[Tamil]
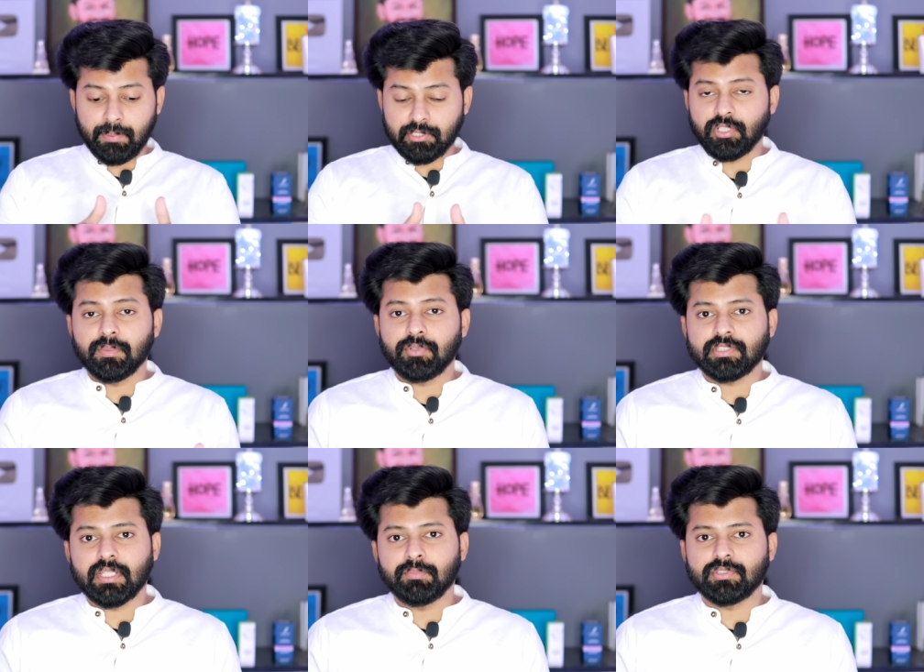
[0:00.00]
இப்போ நான் சொல்ல போகிற
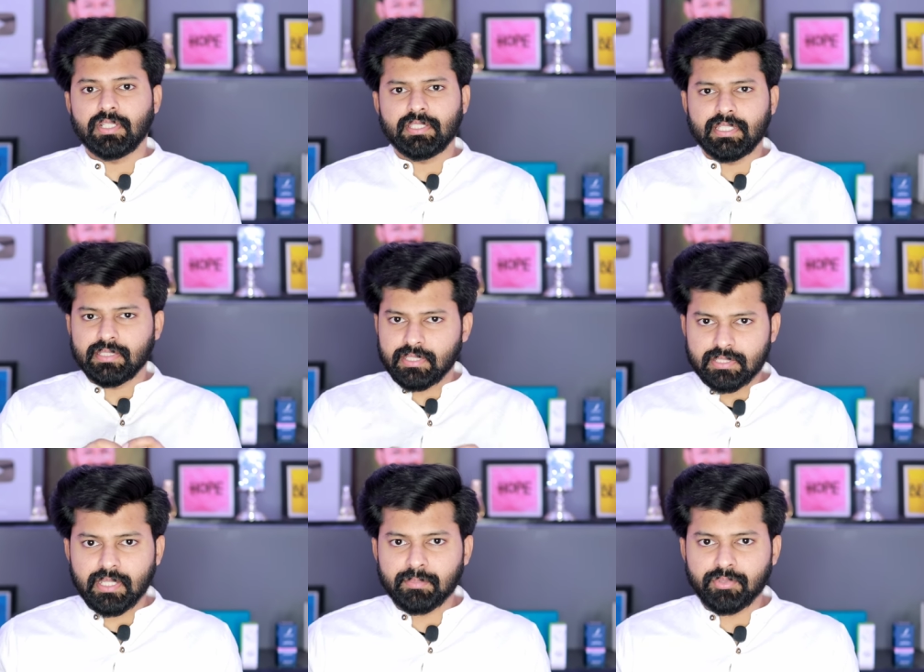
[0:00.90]
ஷாம்பூஸில் எந்த
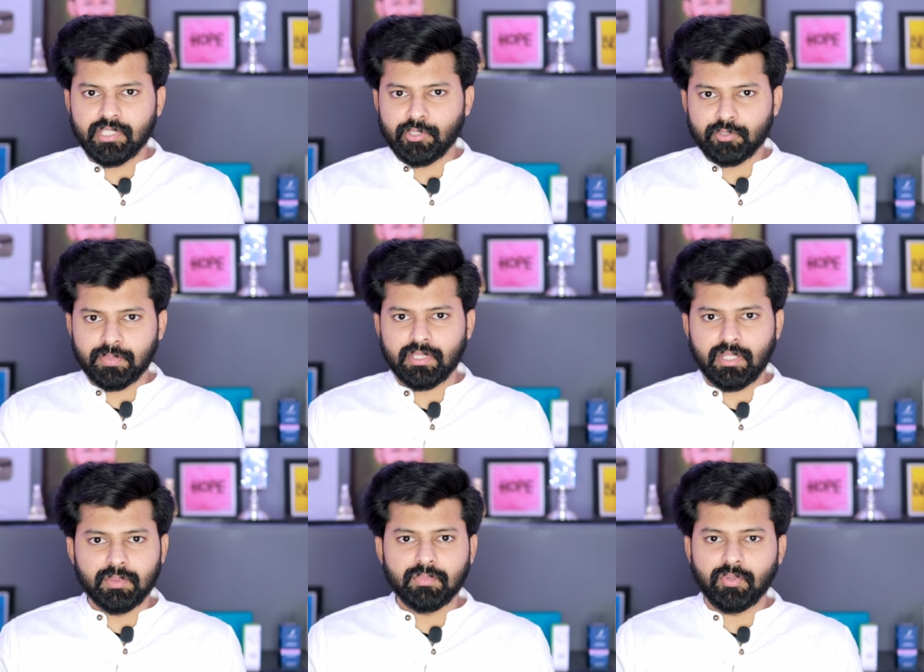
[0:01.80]
ஷாம்பு நீங்கள் யூஸ்
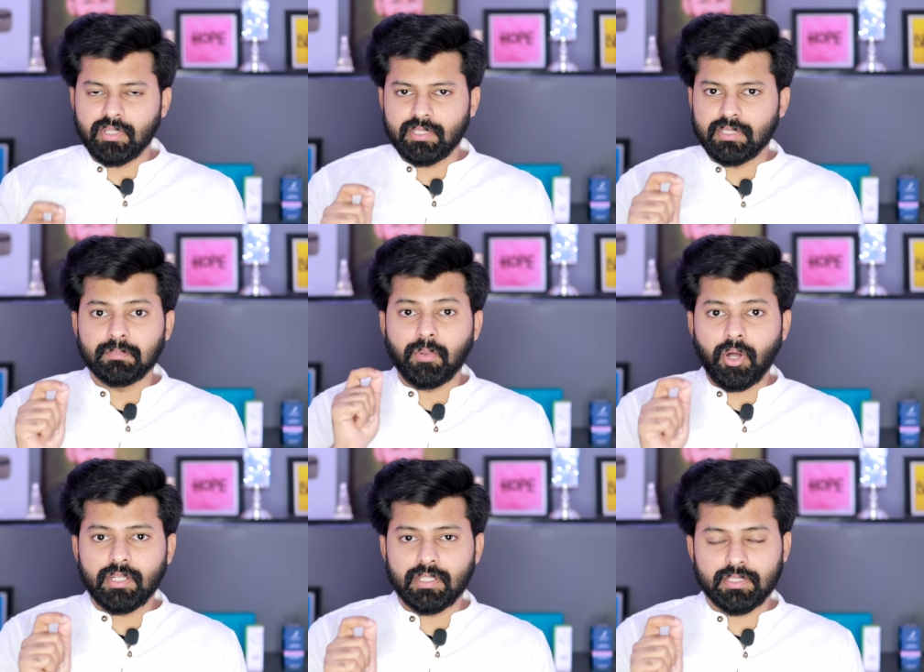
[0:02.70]
பண்ணாலும் உங்களுக்கு
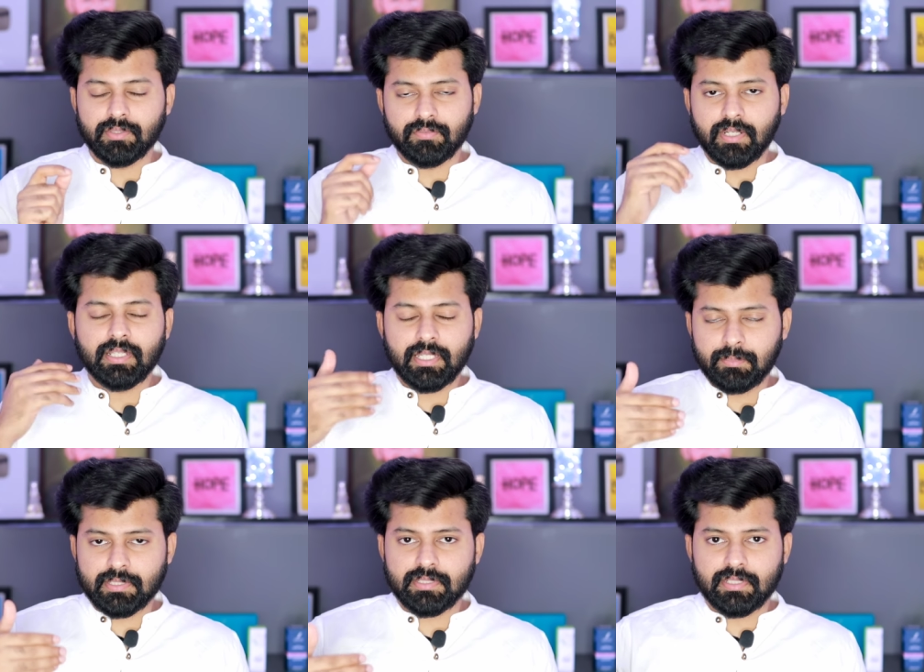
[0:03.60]
பால்டு அதாவது வழுக்கை
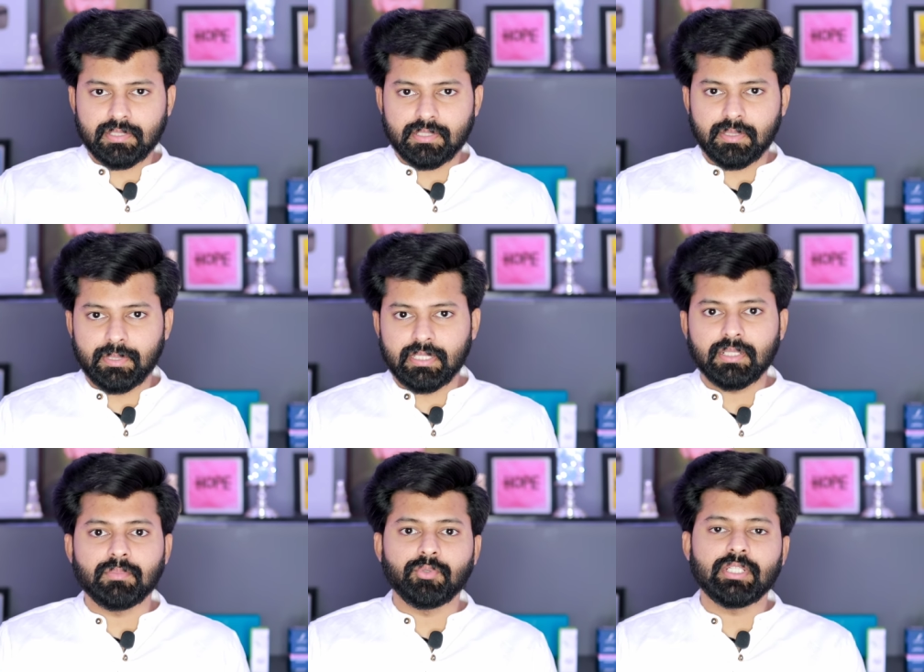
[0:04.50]
பிரச்சனை இருந்துச்சு அப்படின்னா
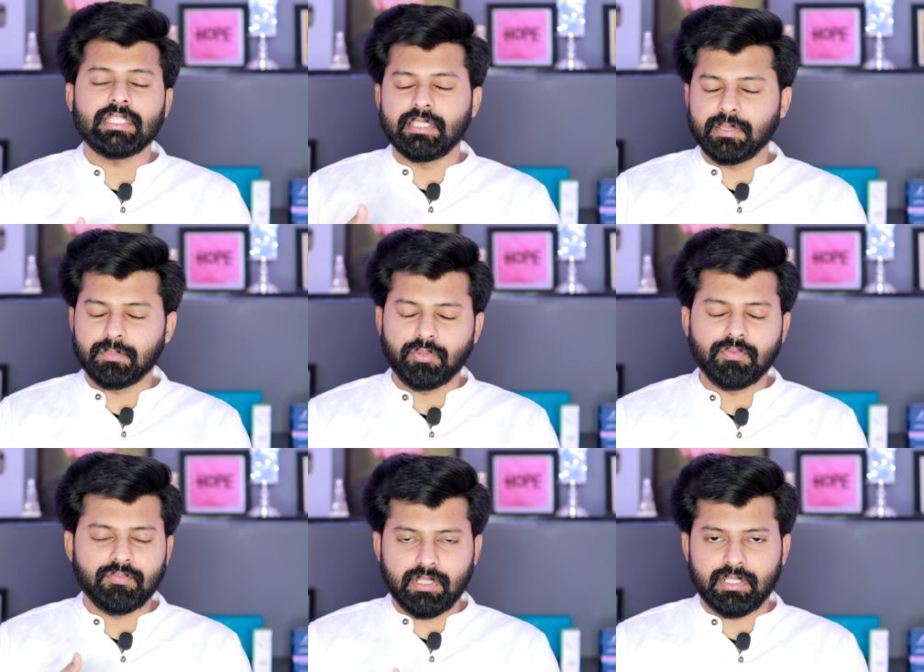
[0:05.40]
முடி திரும்பவும்